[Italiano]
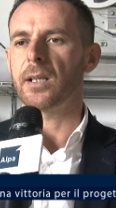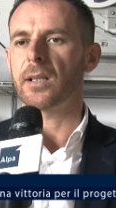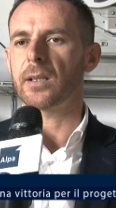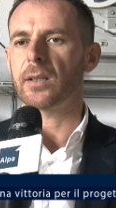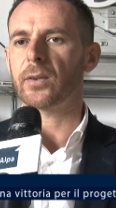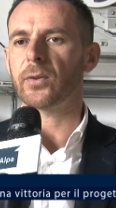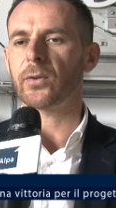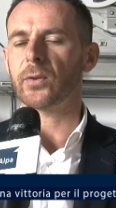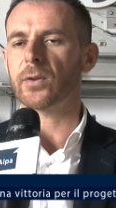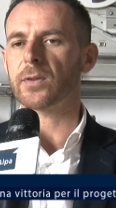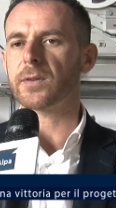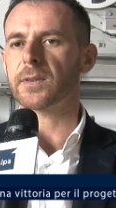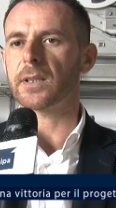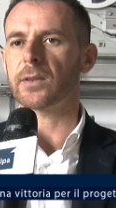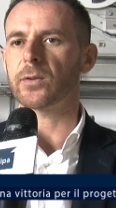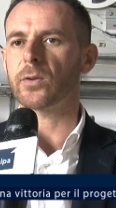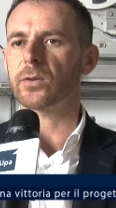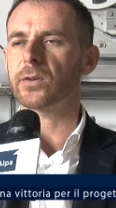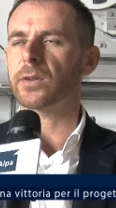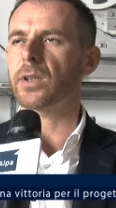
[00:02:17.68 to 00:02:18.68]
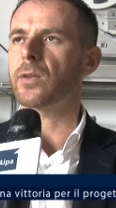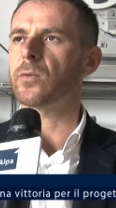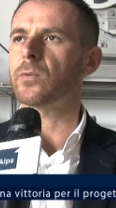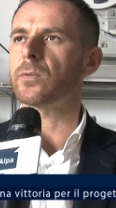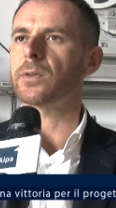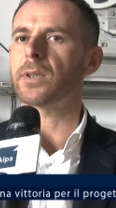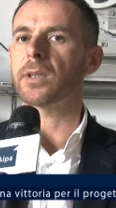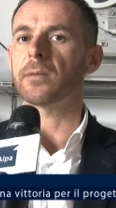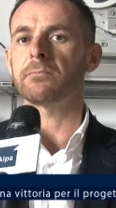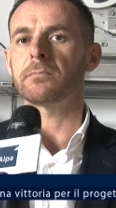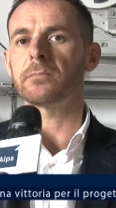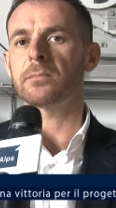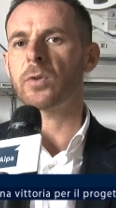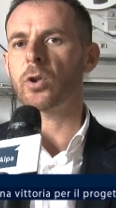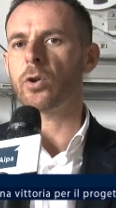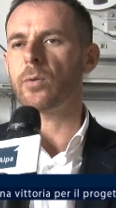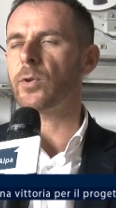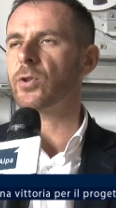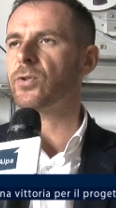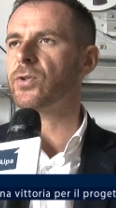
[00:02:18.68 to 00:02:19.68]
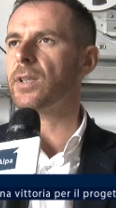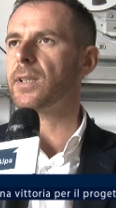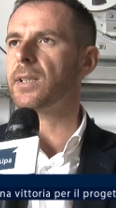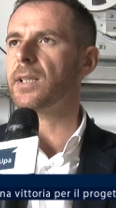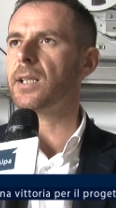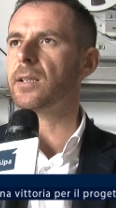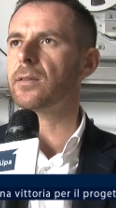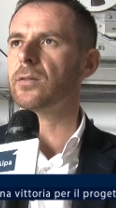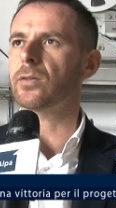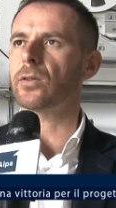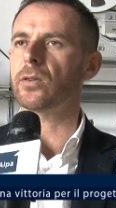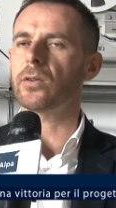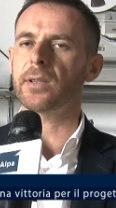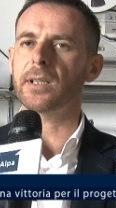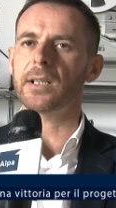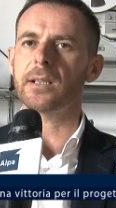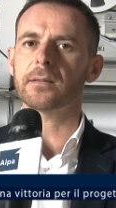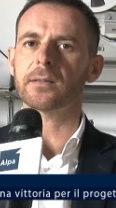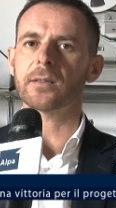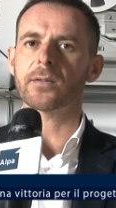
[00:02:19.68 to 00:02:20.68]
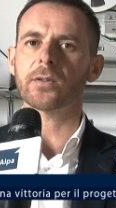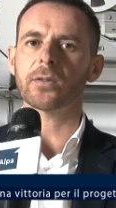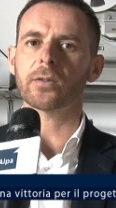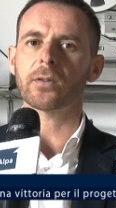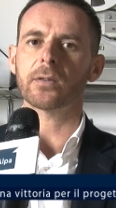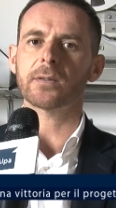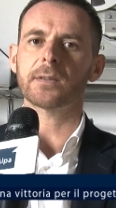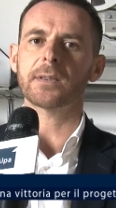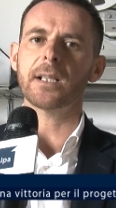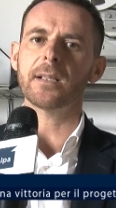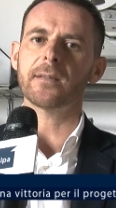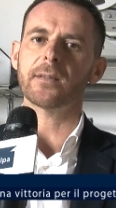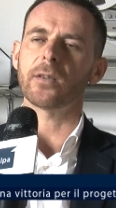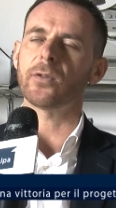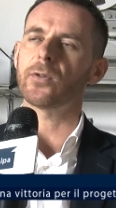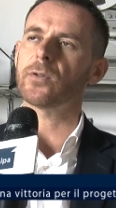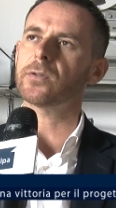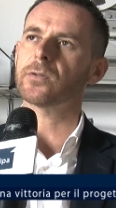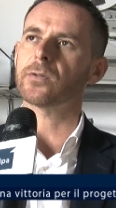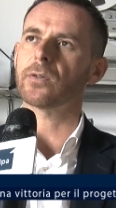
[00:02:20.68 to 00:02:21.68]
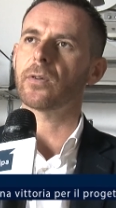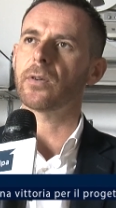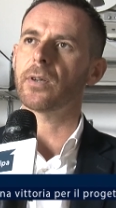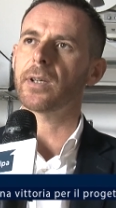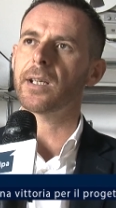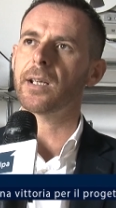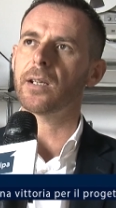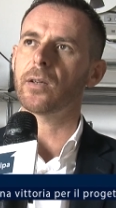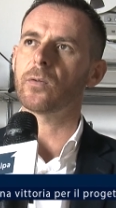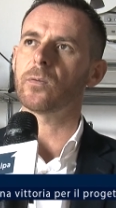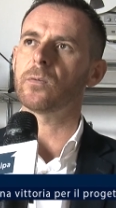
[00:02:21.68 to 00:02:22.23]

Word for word: che sono stati ottenuti. Come ho già detto in altre circostanze il nostro è